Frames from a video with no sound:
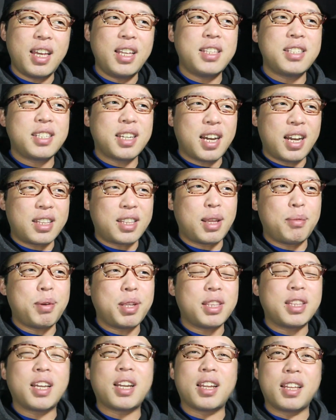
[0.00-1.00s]
エンジンが温
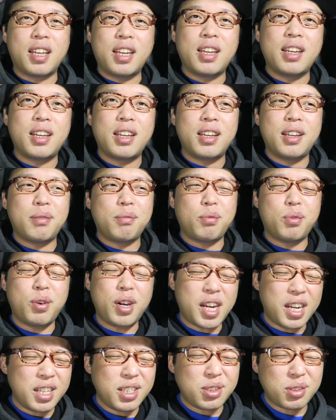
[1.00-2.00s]
まったらね、も
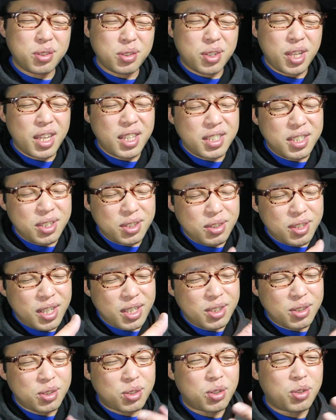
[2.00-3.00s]
う分かりやすくてエンジンの
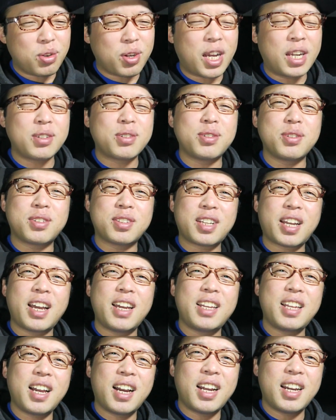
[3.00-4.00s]
熱をちょっと軽く
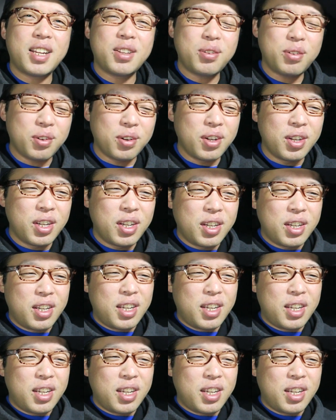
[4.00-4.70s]
使いながらの、